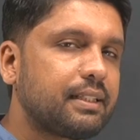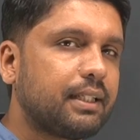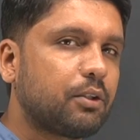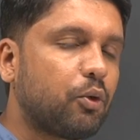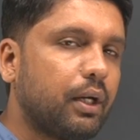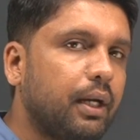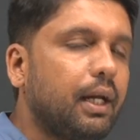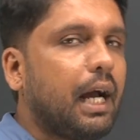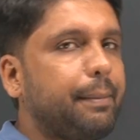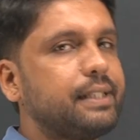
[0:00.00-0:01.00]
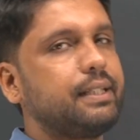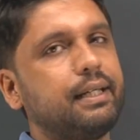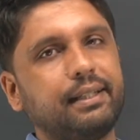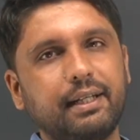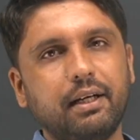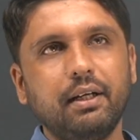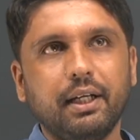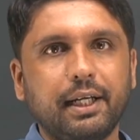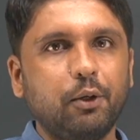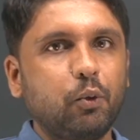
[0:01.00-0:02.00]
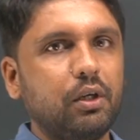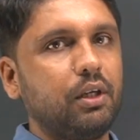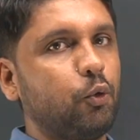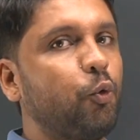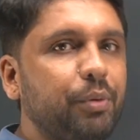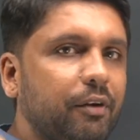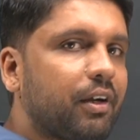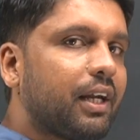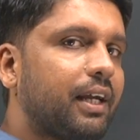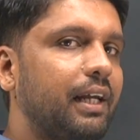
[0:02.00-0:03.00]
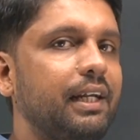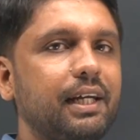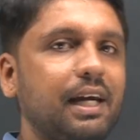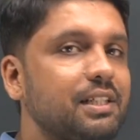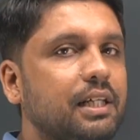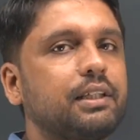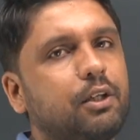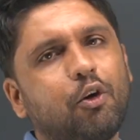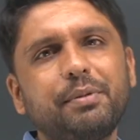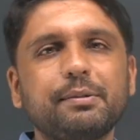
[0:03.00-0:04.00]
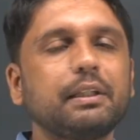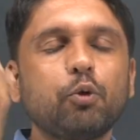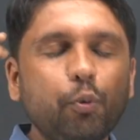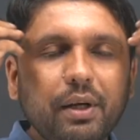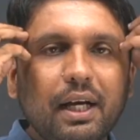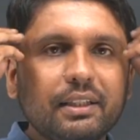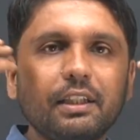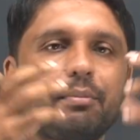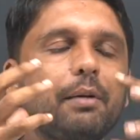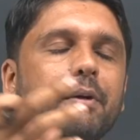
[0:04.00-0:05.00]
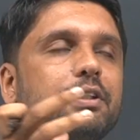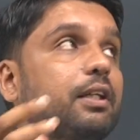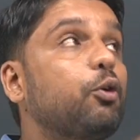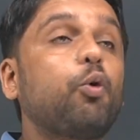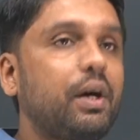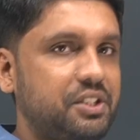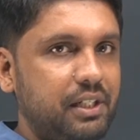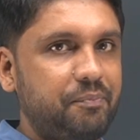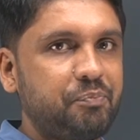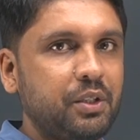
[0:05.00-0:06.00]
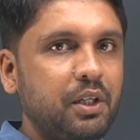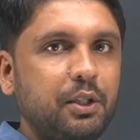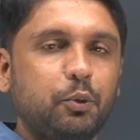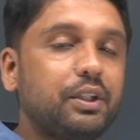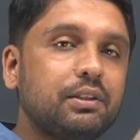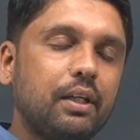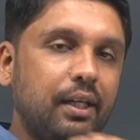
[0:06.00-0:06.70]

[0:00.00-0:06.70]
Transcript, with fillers: कैसे याद रखोगे आप ऐसे याद रखना कि लोग घूमने वगैरह के लिए कहाँ जाते हैं और भी बात है आते दिमाग में आ जाकर गोवा चले तो किस